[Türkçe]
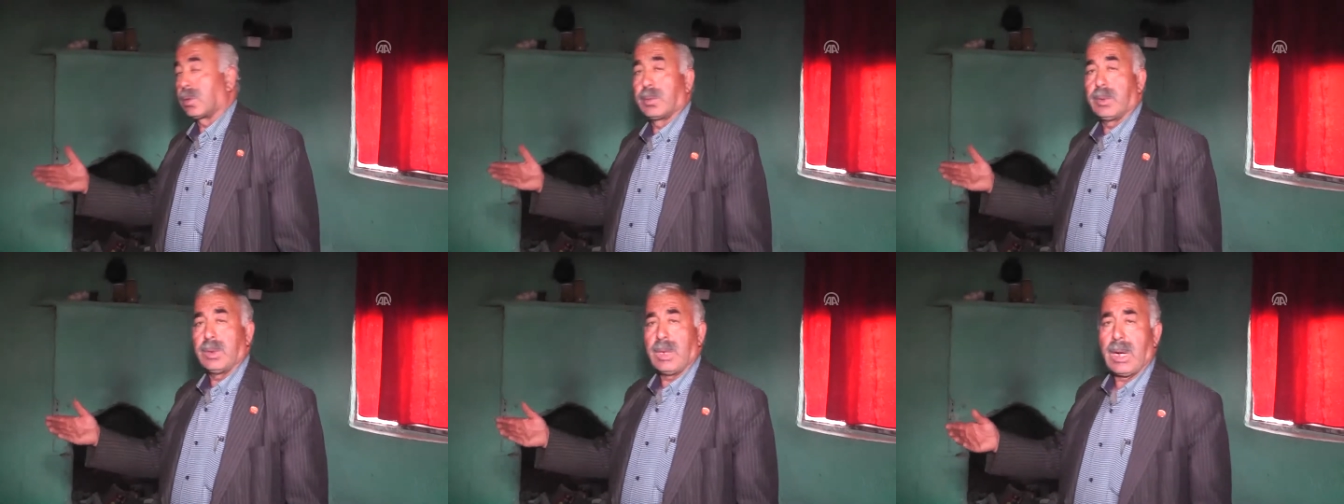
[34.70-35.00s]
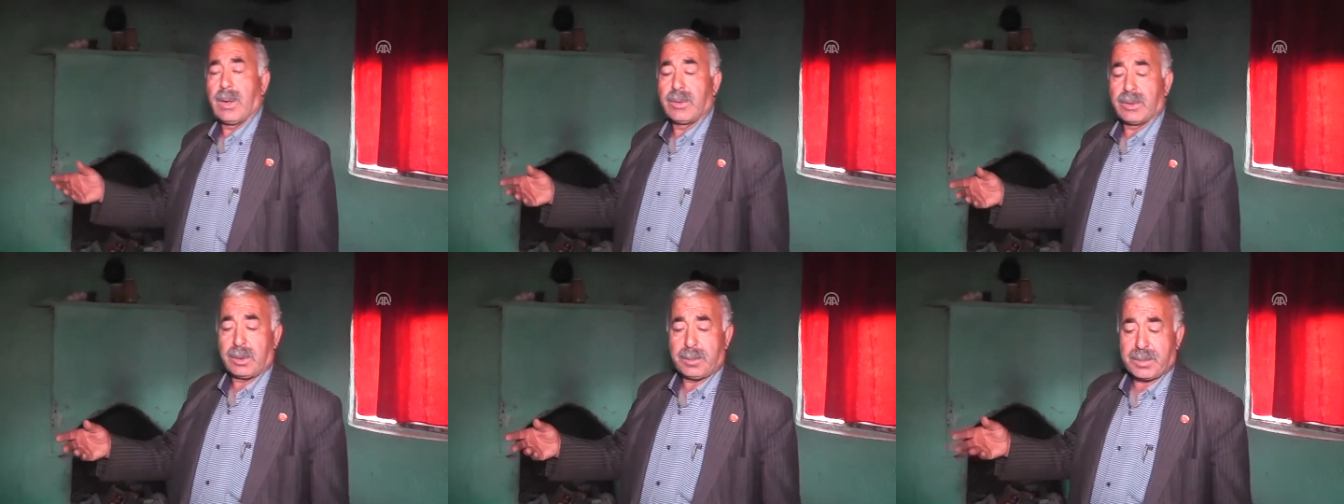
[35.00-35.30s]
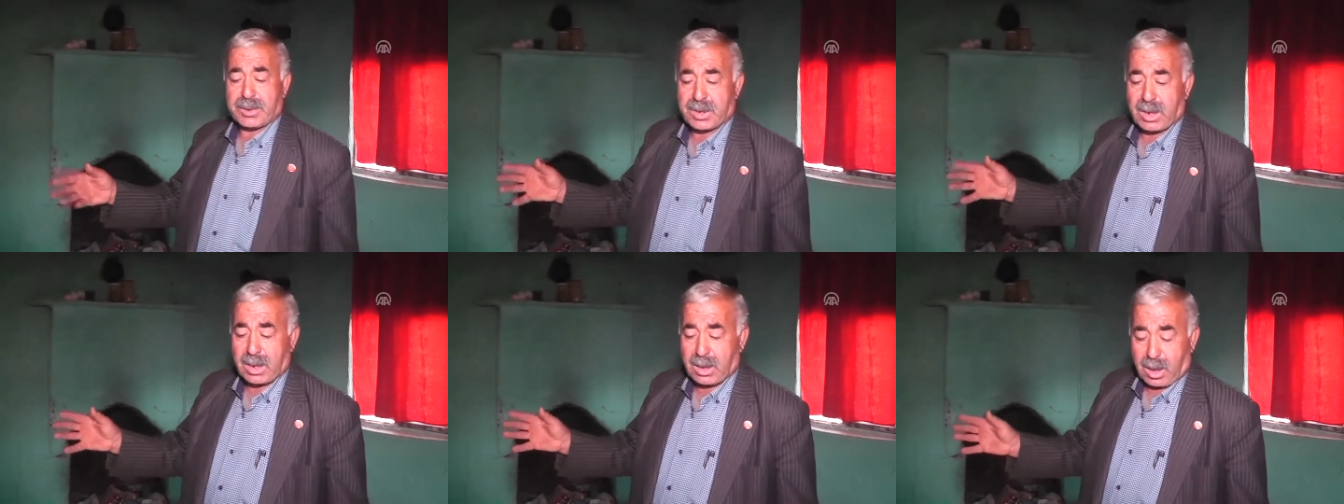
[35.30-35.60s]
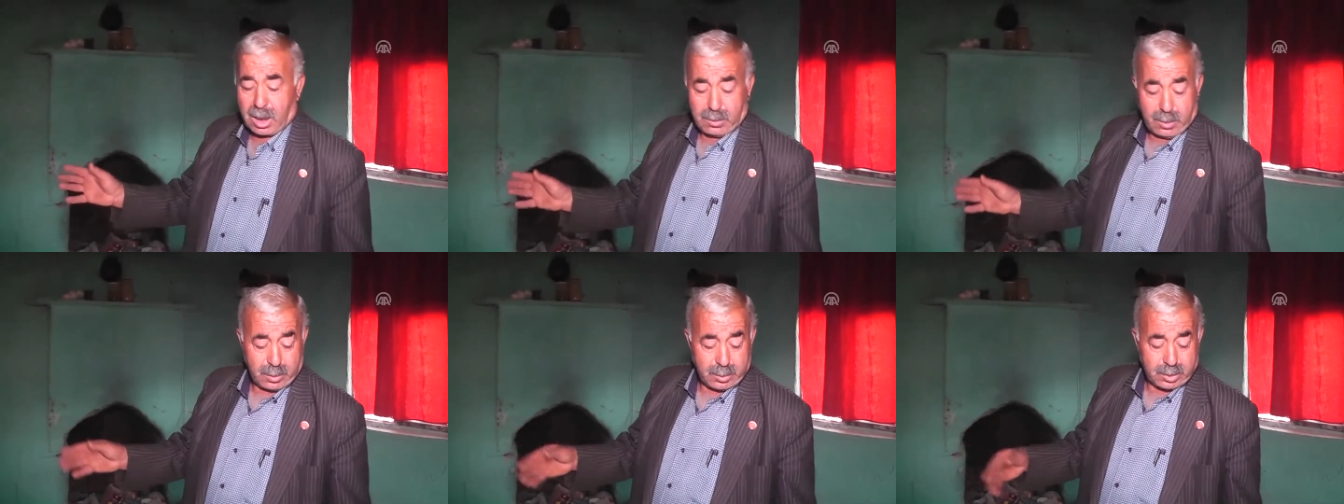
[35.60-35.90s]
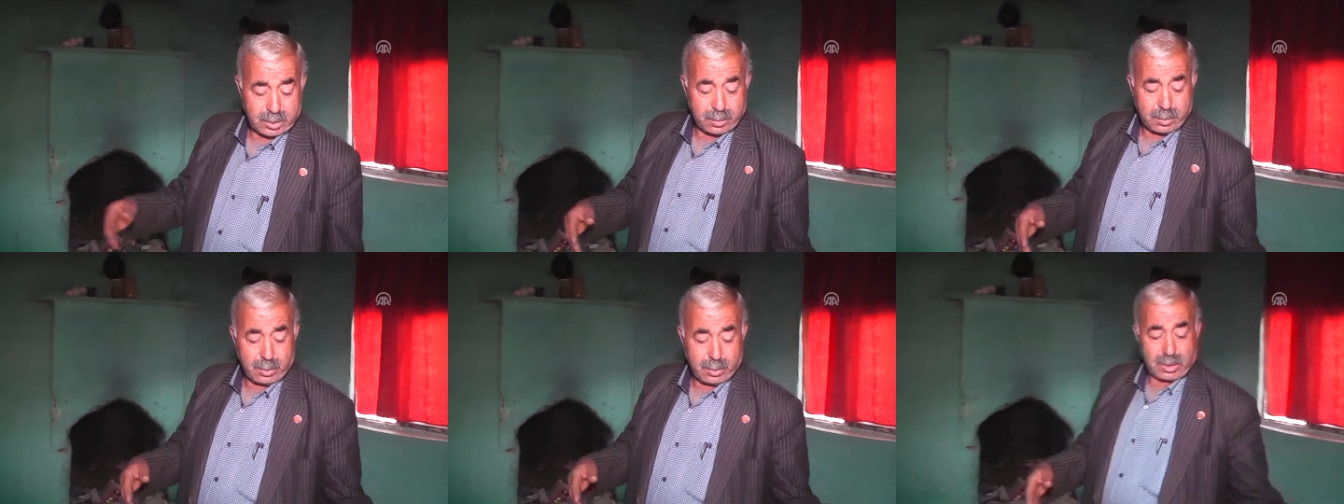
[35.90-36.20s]
gibi evde bir şey
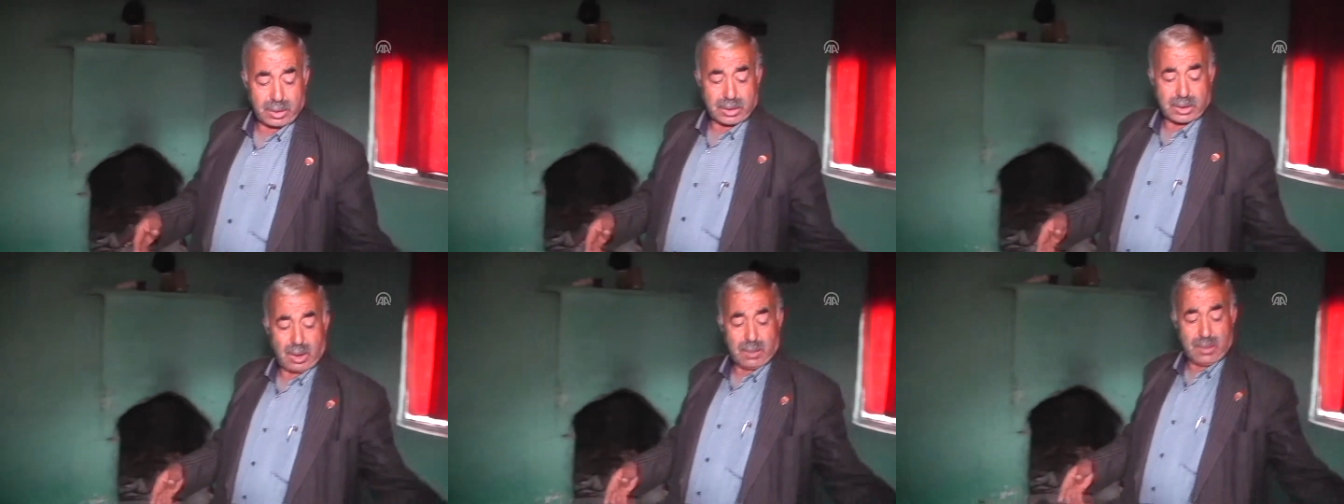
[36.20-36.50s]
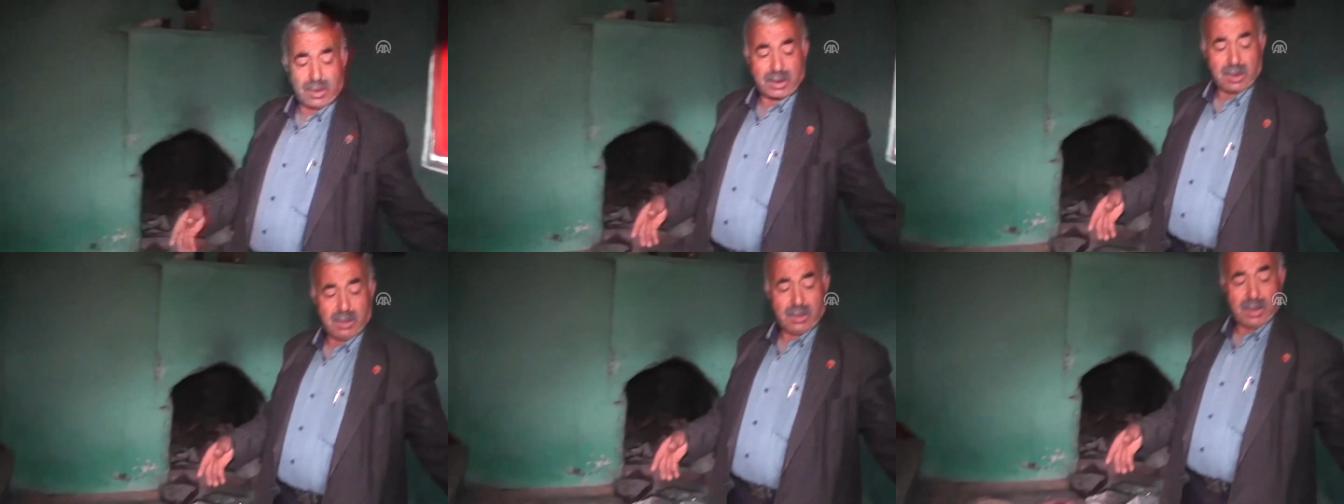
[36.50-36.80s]
kalmamış. Burada çamaşır